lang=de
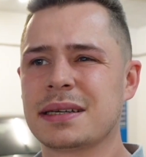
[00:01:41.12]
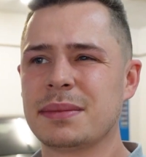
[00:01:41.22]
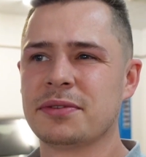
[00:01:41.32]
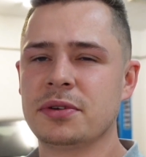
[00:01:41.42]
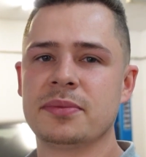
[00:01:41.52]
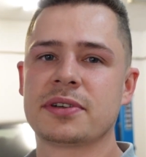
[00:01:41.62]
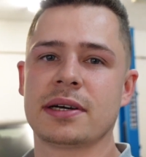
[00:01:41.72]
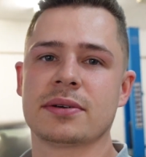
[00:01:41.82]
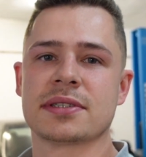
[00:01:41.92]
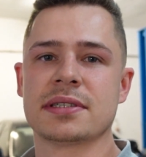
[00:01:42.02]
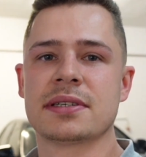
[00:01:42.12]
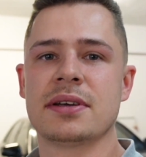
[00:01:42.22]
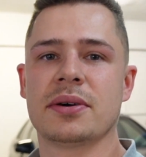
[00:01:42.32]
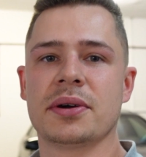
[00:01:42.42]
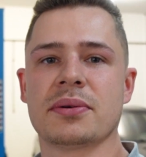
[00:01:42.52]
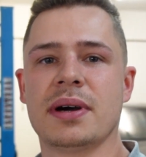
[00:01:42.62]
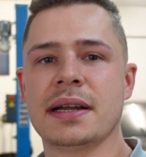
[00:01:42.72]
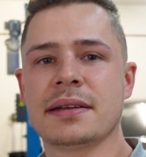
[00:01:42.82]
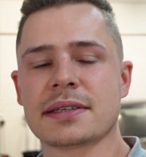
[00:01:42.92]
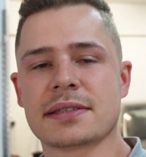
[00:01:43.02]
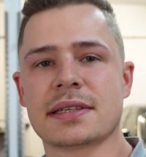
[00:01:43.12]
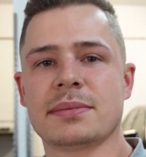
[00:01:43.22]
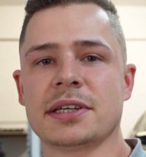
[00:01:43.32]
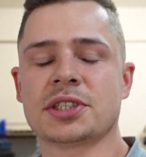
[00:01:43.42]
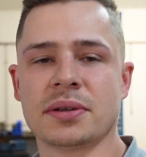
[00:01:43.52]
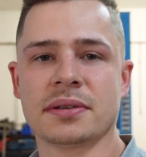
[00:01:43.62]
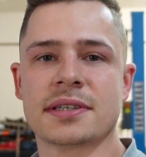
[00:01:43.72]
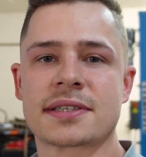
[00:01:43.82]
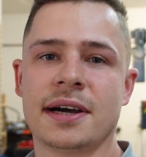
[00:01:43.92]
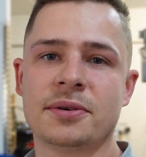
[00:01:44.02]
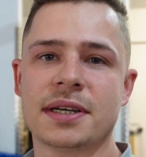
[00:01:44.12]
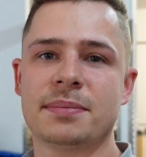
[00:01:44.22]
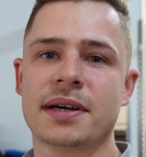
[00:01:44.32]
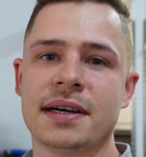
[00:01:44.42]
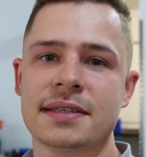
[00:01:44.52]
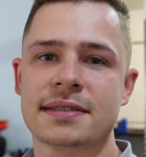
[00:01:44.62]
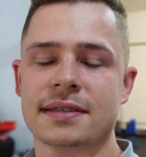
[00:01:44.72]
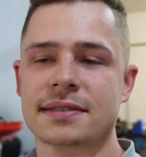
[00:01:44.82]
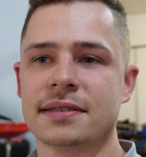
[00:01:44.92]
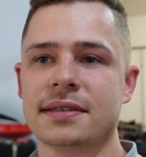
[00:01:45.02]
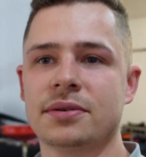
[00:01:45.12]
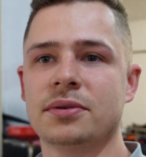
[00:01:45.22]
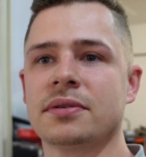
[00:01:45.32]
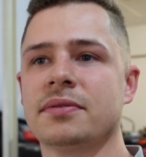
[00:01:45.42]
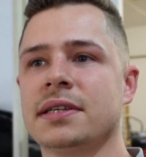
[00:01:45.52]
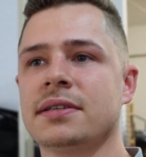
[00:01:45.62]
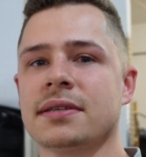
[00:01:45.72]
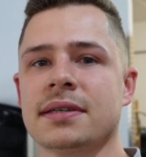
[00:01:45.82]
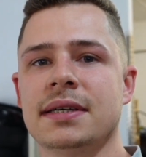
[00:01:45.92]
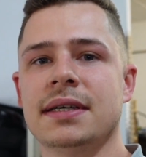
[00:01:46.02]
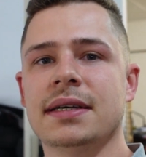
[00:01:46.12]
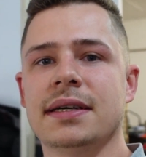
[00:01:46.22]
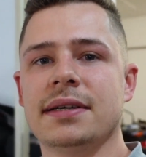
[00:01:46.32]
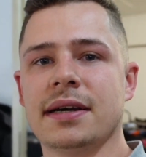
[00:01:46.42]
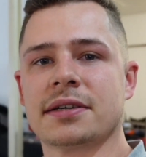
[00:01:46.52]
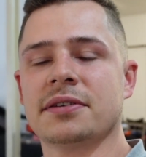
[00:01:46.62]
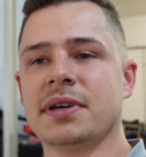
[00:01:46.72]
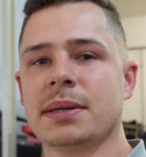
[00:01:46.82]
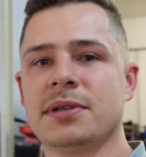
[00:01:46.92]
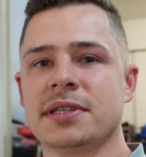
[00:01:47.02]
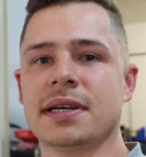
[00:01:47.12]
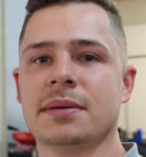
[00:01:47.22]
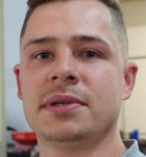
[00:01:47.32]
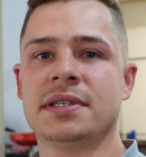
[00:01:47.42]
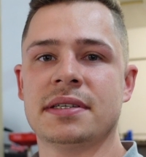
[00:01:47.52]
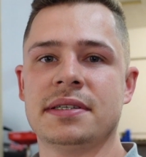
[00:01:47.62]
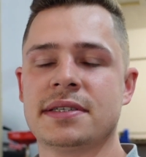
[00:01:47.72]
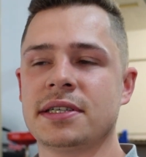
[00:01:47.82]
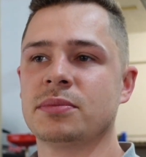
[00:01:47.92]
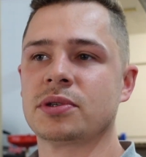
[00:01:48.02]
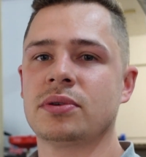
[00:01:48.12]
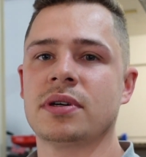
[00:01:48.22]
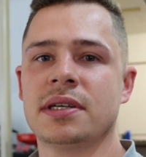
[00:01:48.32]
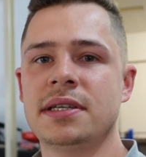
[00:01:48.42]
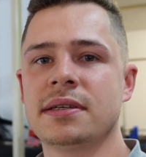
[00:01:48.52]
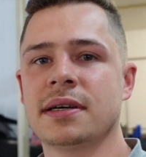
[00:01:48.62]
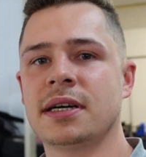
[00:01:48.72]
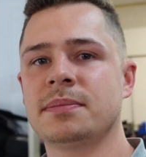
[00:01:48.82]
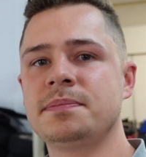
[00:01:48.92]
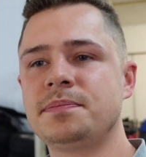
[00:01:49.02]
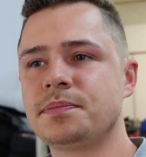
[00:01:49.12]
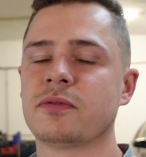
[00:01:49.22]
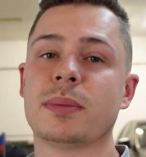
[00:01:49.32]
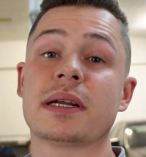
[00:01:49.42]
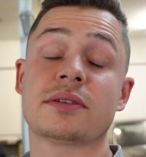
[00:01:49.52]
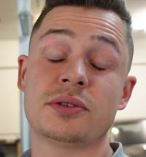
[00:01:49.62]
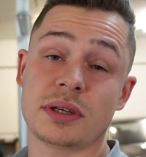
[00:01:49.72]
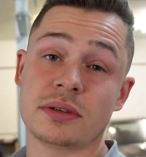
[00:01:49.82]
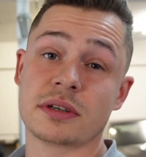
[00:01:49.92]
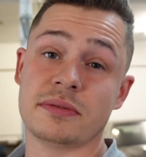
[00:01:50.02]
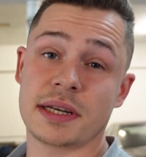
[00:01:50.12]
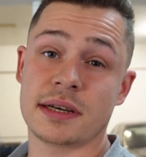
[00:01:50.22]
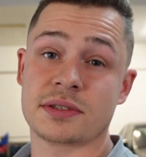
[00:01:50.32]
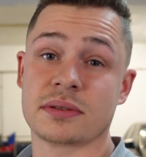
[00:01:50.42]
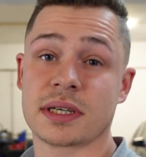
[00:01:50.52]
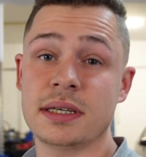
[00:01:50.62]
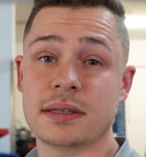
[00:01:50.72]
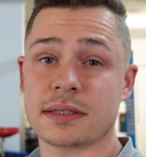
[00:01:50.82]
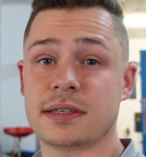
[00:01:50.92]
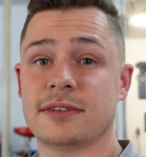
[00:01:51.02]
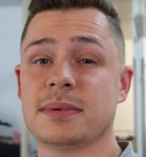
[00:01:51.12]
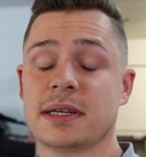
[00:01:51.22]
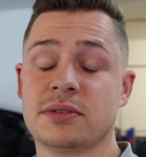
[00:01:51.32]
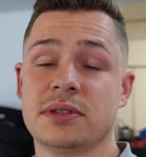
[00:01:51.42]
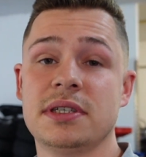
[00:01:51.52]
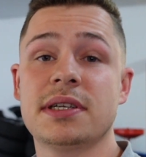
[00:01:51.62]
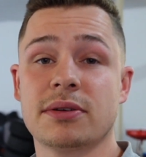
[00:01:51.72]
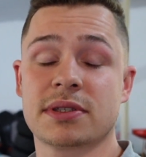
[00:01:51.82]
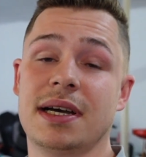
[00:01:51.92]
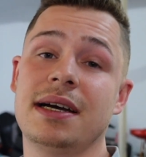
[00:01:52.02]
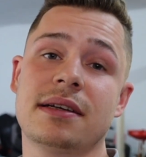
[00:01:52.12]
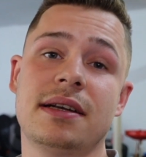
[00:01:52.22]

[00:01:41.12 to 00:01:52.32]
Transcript: sag mal, 5000 Euro an. Das ist aber schon Discounterpreis. Das sind dann irgendwelche ja, gewerblichen Anbieter, die zig Motoren liegen haben wo man natürlich auch eine Gewährleistung kriegt. Das darf man natürlich nicht außer Acht